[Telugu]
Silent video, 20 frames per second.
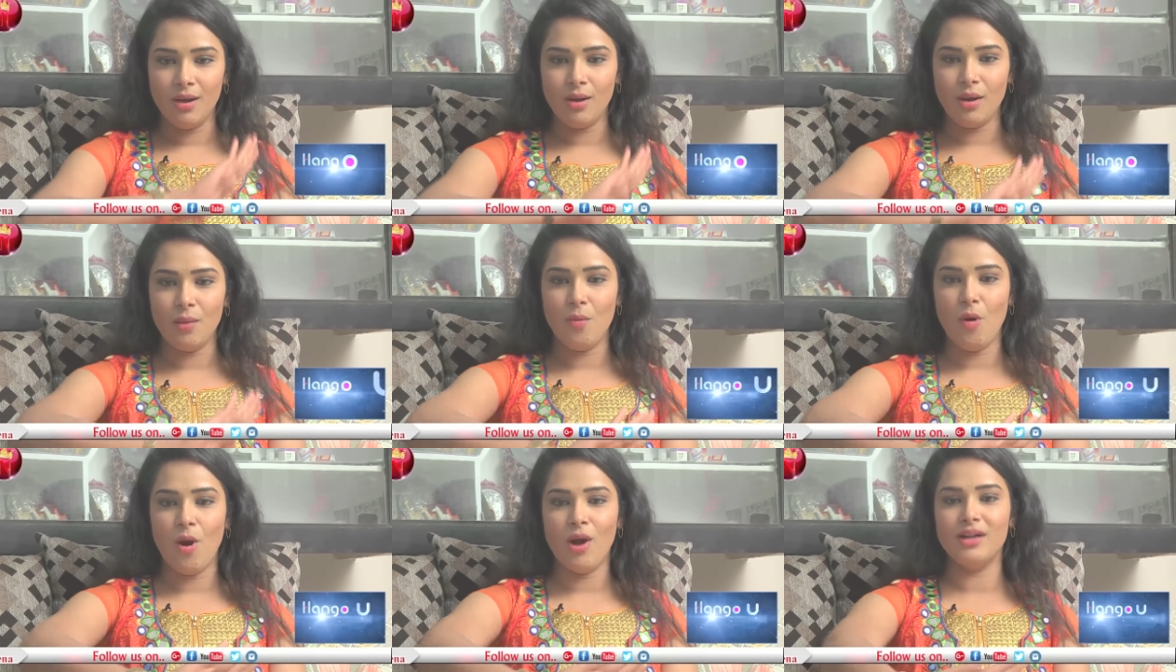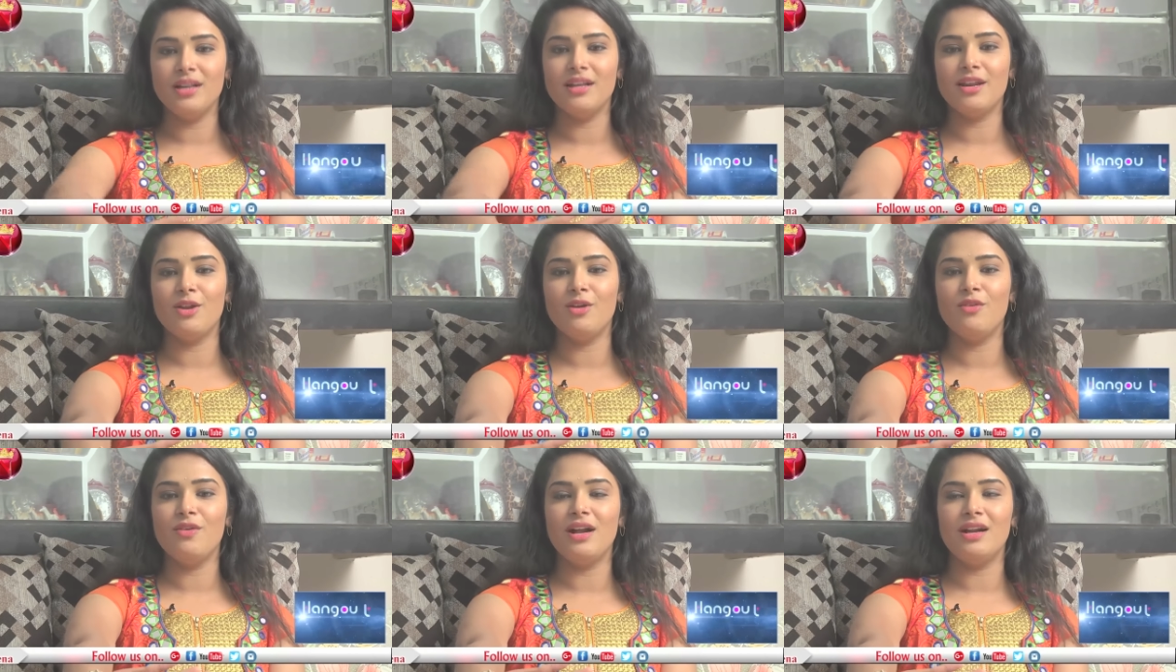ఒక
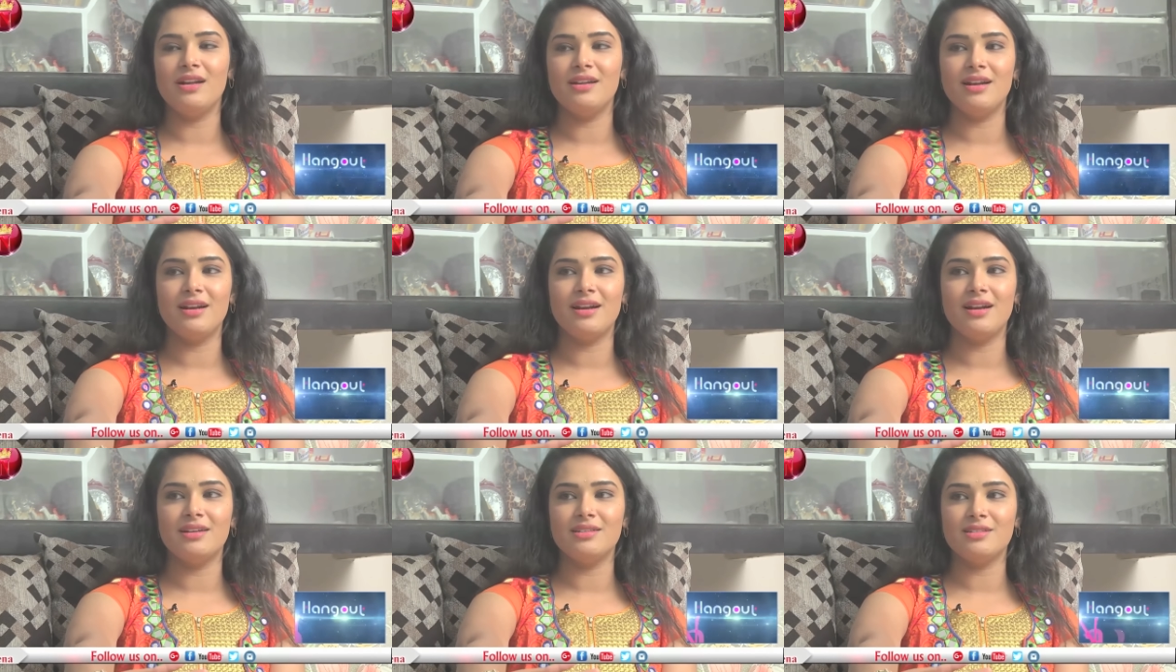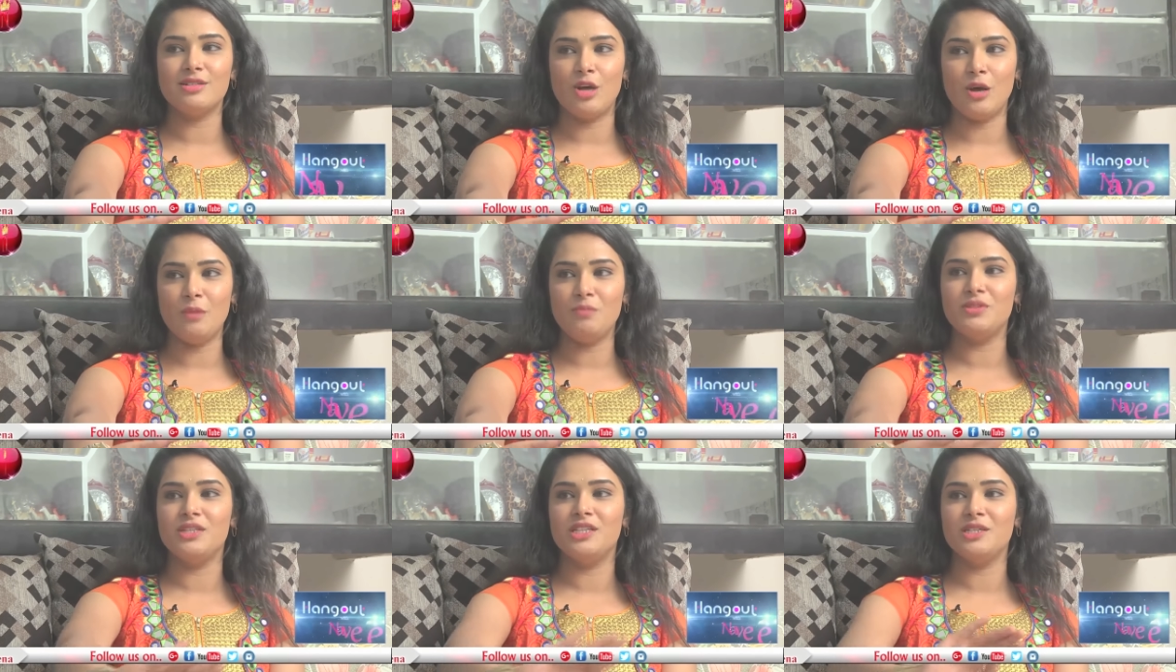బార్డర్లో వాళ్ళని అట్లా
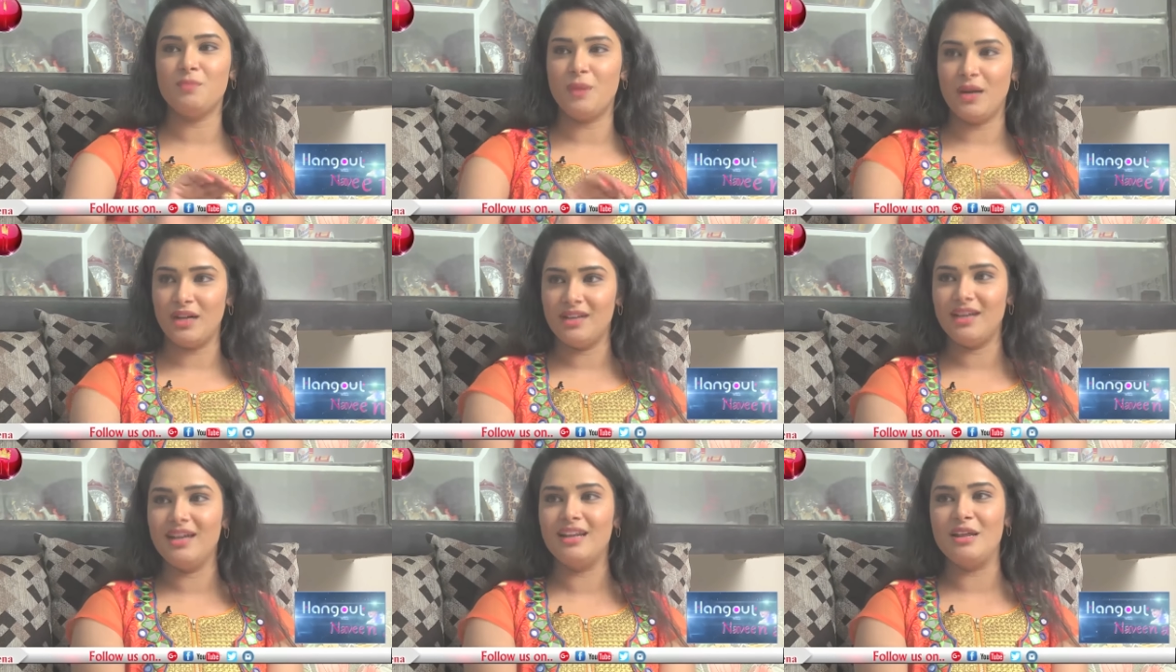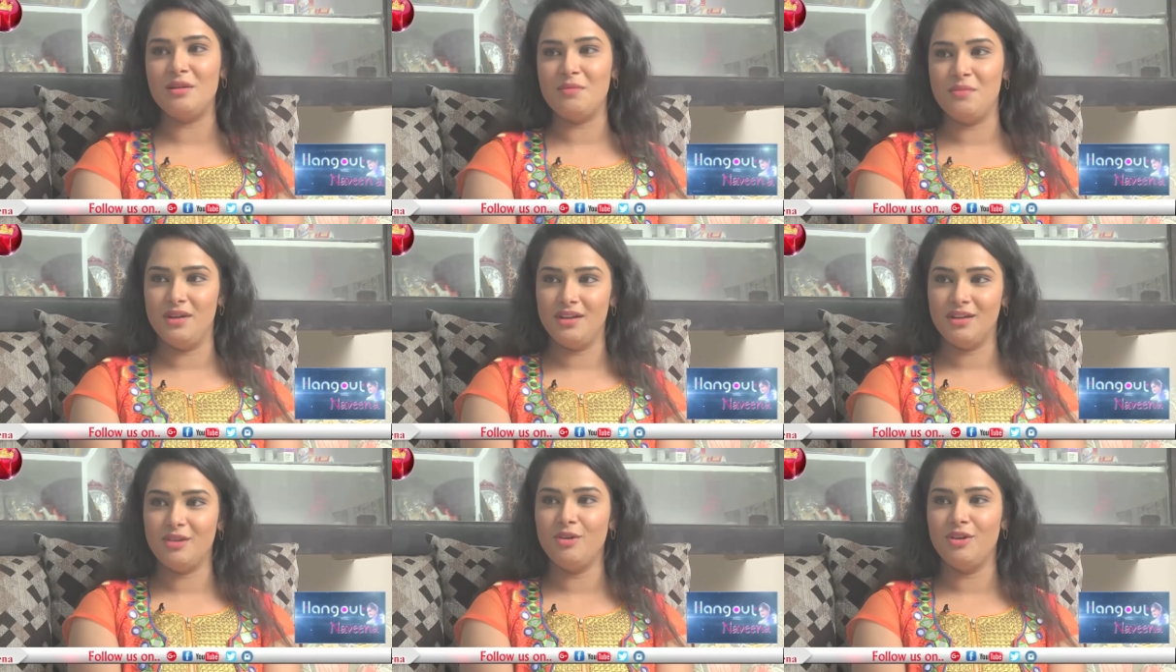స్టాప్ చేసి
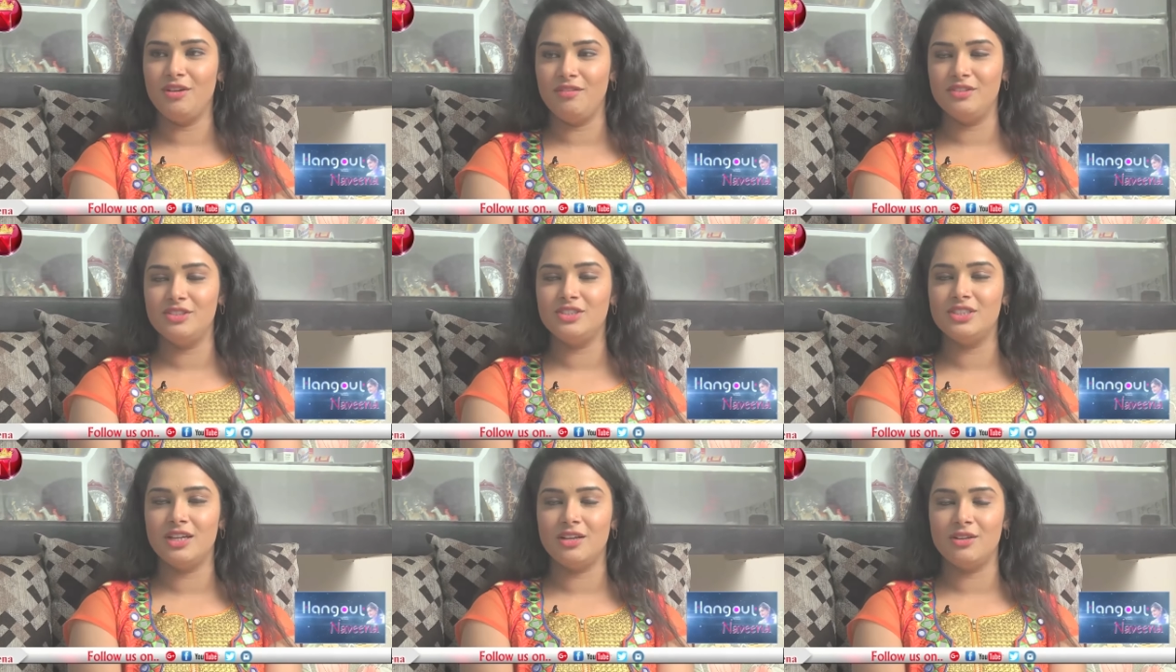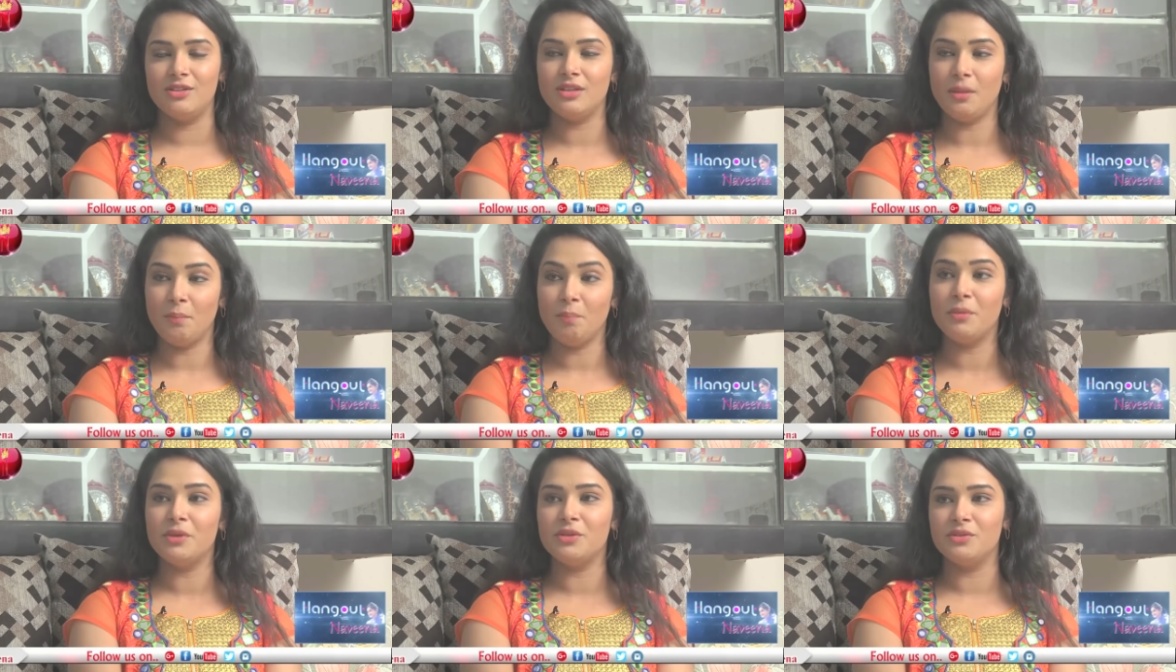పెట్టాలన్నమాట కొన్ని విషయాల్లో
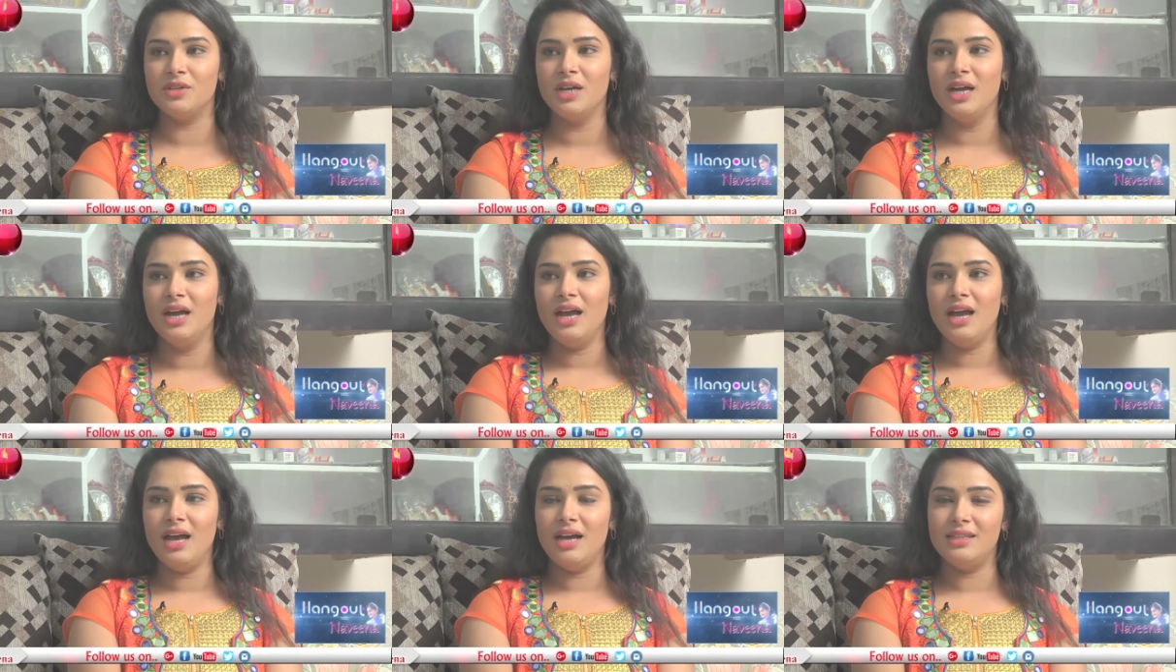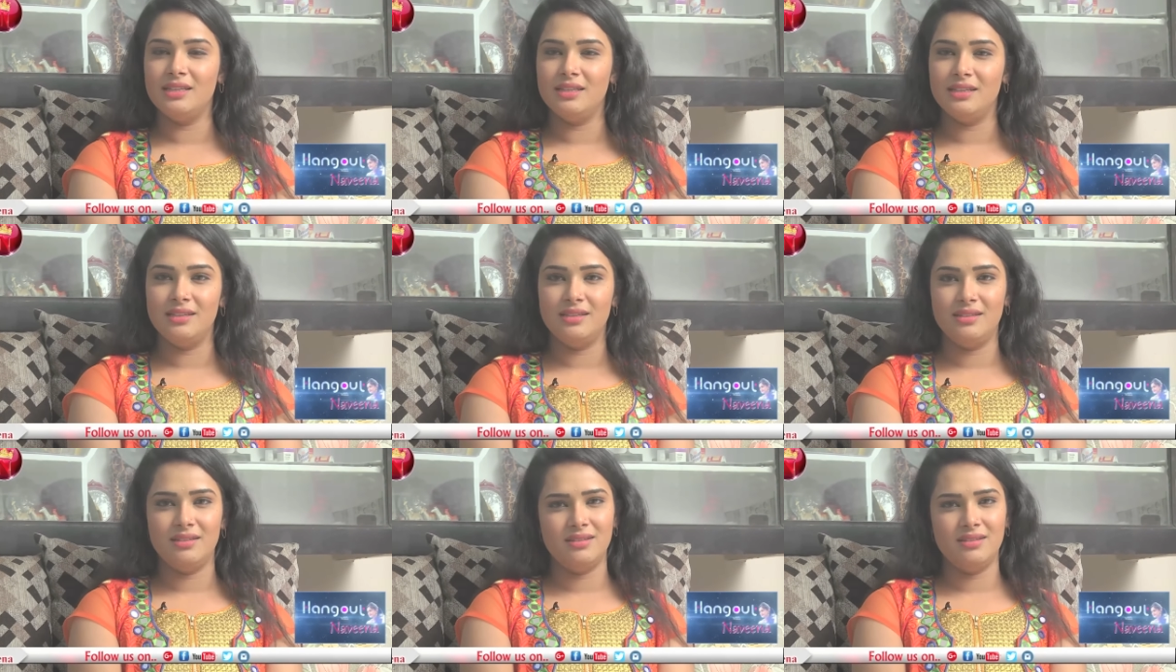తప్పదు అది